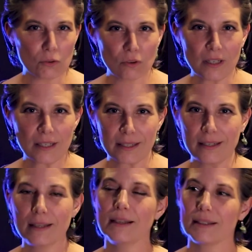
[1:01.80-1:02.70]
et tout
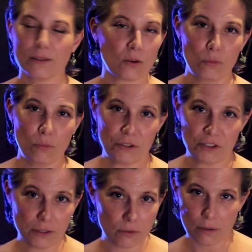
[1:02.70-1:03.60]
réécrire, comme le
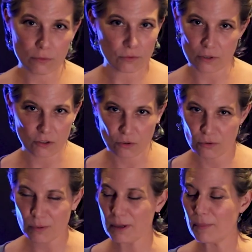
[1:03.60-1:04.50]
métier quoi, il faut que les gens
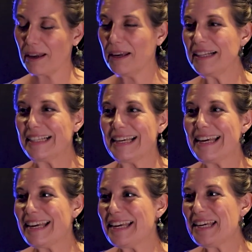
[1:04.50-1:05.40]
soient préparés.
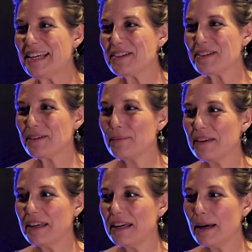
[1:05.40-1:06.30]
Et,
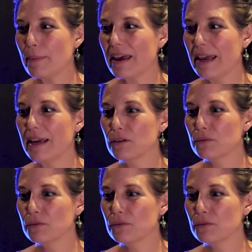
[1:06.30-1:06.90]
euh, après,